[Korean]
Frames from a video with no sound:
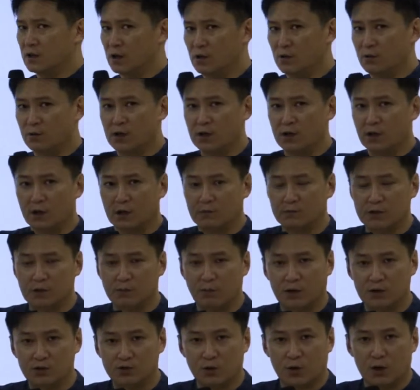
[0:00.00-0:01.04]
내용이 여러분들
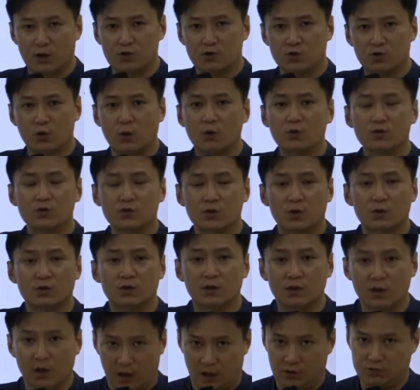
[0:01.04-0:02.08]
머릿속에 쏙쏙
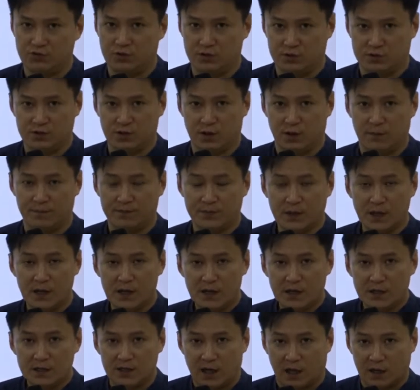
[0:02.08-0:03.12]
들어갈 수 있어요.
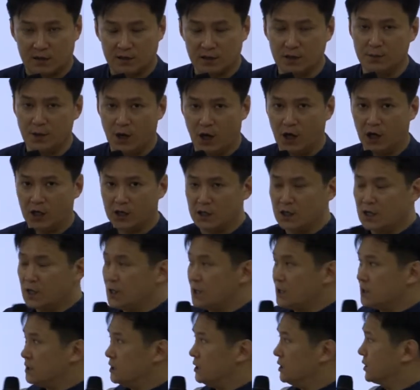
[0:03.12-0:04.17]
자, 그러면
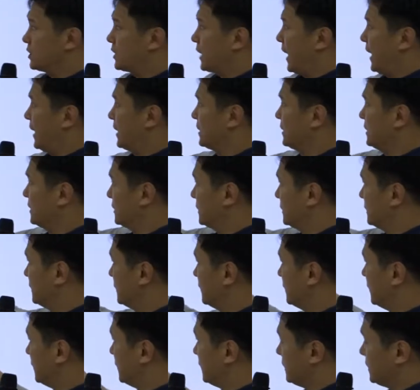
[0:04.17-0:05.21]
이
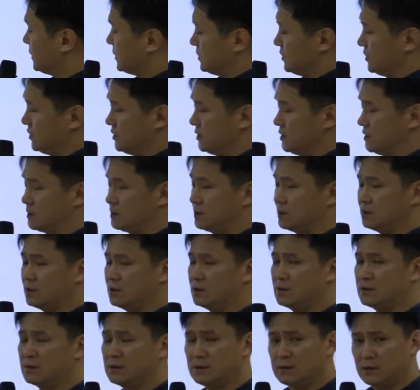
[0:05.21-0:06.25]
강의를 이
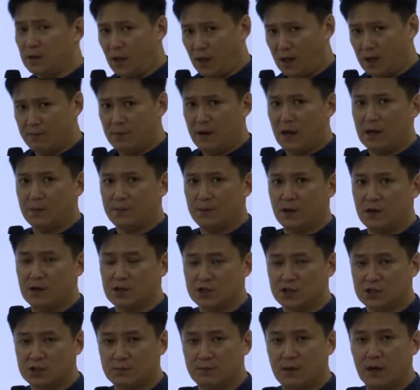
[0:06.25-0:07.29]
테마별
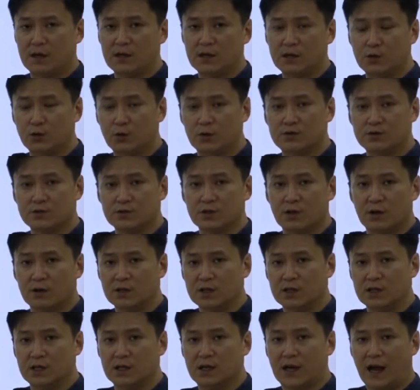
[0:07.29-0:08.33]
심화 이론서
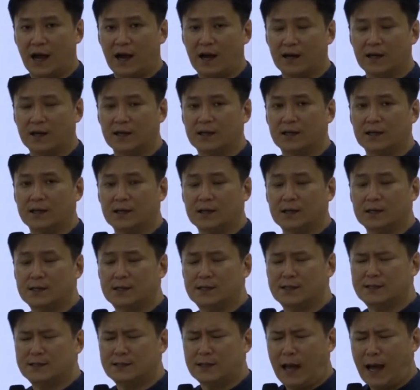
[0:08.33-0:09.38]
이
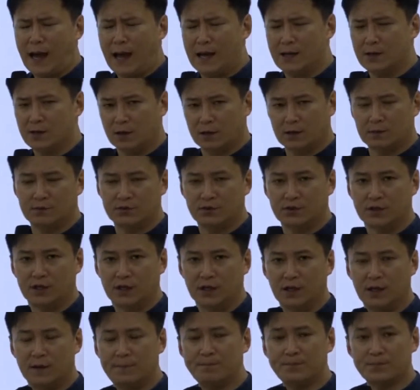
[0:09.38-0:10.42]
강의를 다
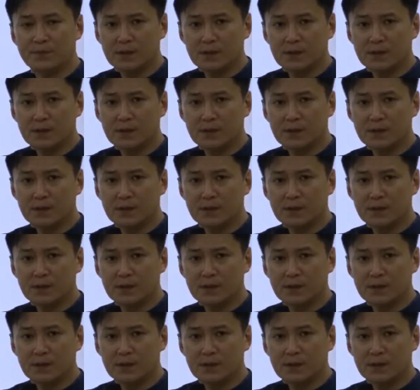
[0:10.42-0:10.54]
여러분들이